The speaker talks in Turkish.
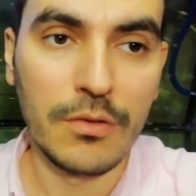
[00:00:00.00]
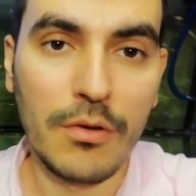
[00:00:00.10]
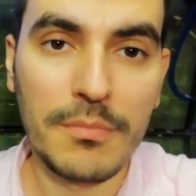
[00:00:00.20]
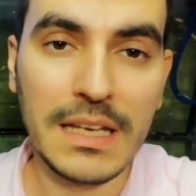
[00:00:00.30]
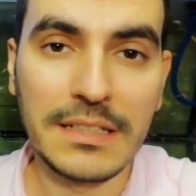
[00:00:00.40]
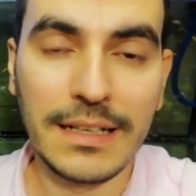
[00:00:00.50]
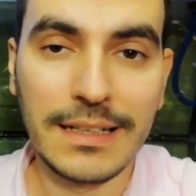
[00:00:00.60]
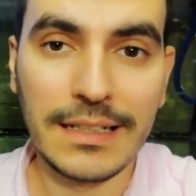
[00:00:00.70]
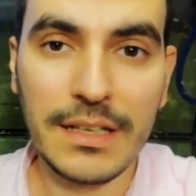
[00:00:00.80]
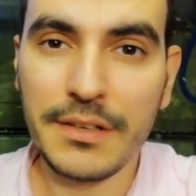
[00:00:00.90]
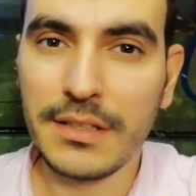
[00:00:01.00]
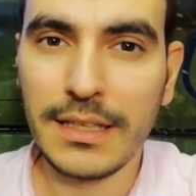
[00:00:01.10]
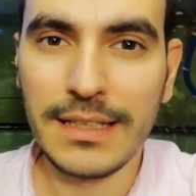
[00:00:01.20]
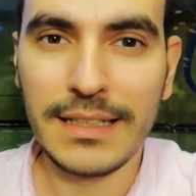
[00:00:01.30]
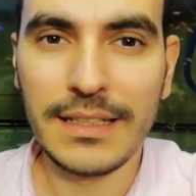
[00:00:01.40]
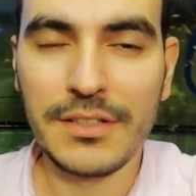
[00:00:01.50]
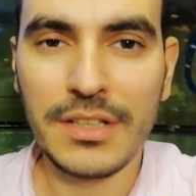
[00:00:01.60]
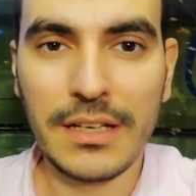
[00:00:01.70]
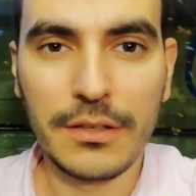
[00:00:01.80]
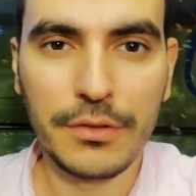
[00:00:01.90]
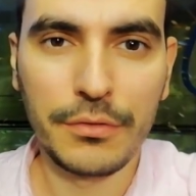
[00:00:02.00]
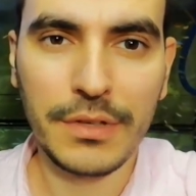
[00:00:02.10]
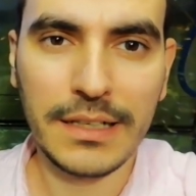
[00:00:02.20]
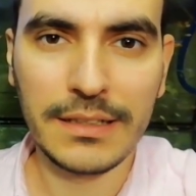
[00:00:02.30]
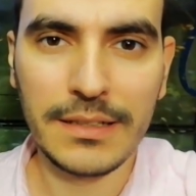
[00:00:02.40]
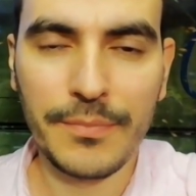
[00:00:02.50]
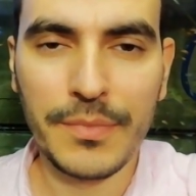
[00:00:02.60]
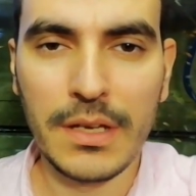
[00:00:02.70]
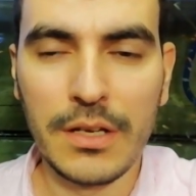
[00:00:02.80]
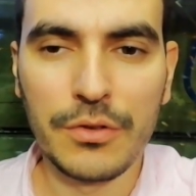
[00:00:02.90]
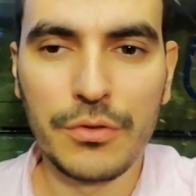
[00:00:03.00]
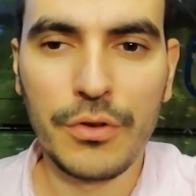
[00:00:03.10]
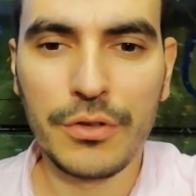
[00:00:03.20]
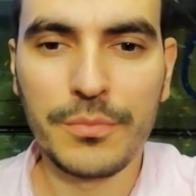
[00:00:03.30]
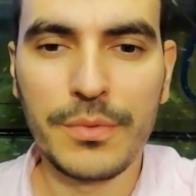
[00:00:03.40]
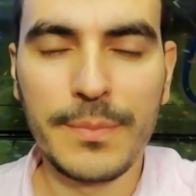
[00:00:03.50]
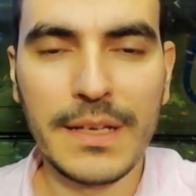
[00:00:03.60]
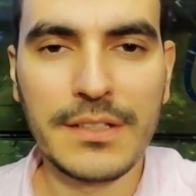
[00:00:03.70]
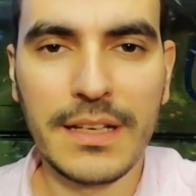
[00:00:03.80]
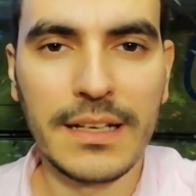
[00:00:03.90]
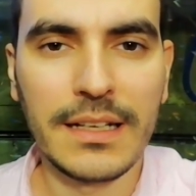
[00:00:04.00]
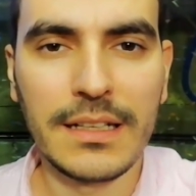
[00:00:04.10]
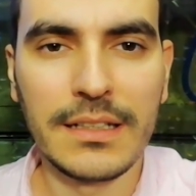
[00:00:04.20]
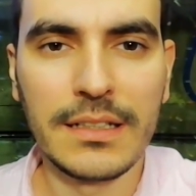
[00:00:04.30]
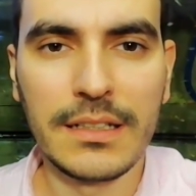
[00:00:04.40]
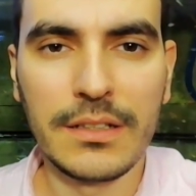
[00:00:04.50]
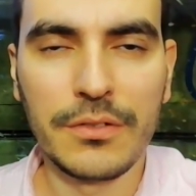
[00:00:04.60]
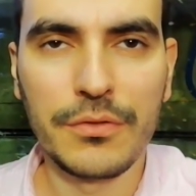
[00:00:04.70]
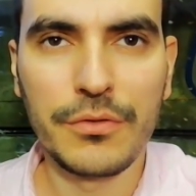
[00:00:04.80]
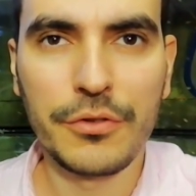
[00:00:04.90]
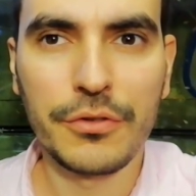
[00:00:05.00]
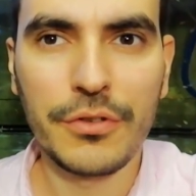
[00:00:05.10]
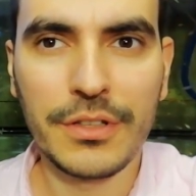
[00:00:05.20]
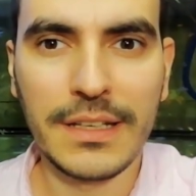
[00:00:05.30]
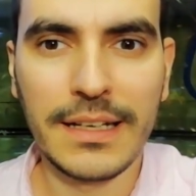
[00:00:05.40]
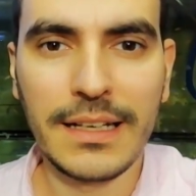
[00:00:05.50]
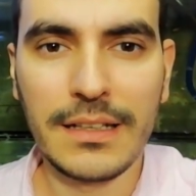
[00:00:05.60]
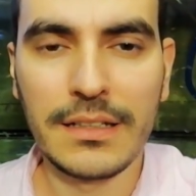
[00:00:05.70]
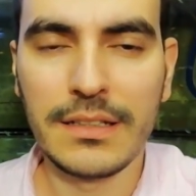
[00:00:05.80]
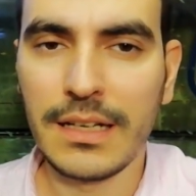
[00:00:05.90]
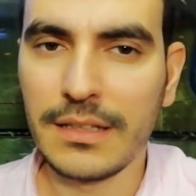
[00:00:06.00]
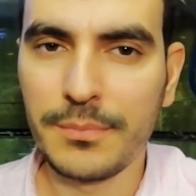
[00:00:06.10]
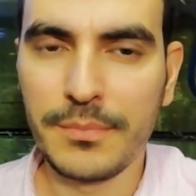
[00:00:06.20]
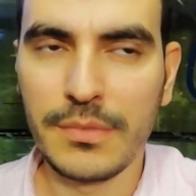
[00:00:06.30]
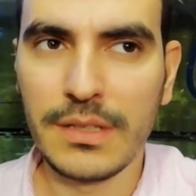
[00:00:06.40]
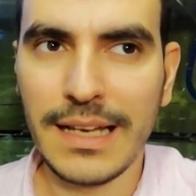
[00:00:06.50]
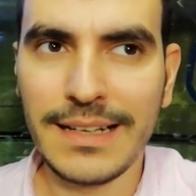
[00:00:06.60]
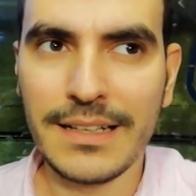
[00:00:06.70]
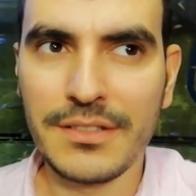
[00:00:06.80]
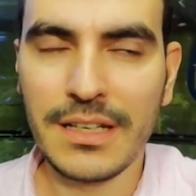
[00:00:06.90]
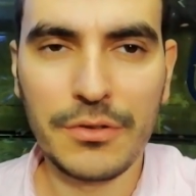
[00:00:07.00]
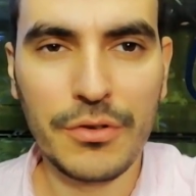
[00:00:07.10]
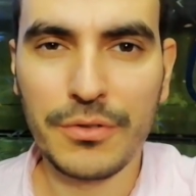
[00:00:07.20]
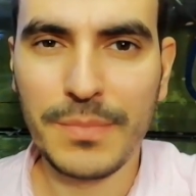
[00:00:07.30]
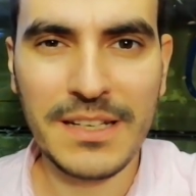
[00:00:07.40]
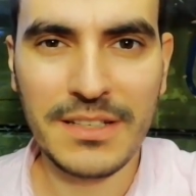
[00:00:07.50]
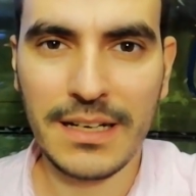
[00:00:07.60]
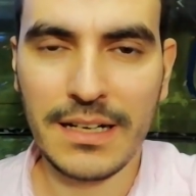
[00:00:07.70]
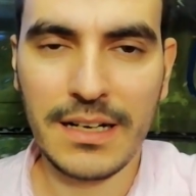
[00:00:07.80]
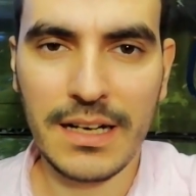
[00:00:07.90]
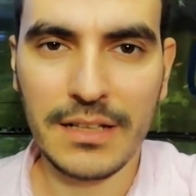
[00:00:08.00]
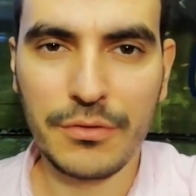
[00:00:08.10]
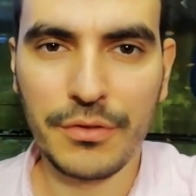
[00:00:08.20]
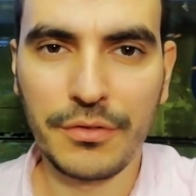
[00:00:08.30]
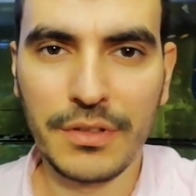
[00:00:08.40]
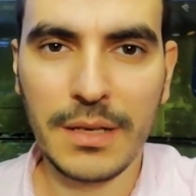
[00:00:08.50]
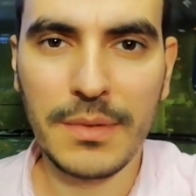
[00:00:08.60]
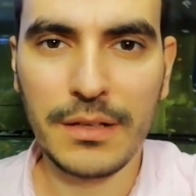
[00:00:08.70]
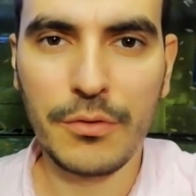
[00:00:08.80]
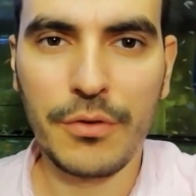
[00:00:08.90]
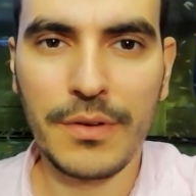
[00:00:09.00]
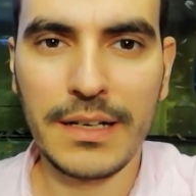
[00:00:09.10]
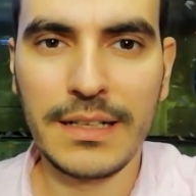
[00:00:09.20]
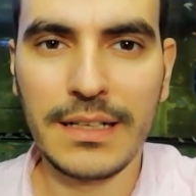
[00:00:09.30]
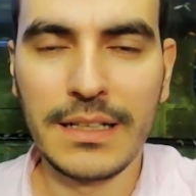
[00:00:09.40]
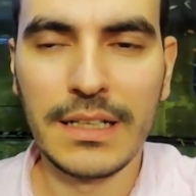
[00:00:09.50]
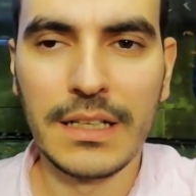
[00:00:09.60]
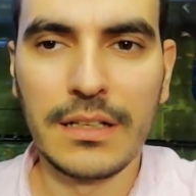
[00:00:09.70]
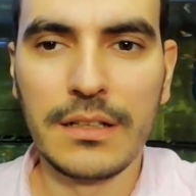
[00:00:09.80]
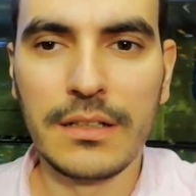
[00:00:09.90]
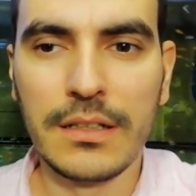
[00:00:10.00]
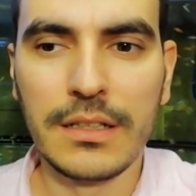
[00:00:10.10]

15 dakikada işte şey sürekli 4-5 kere, 3-4 e, kere en aşağı 4-5 kere garanti olsun diye ben kovayla e,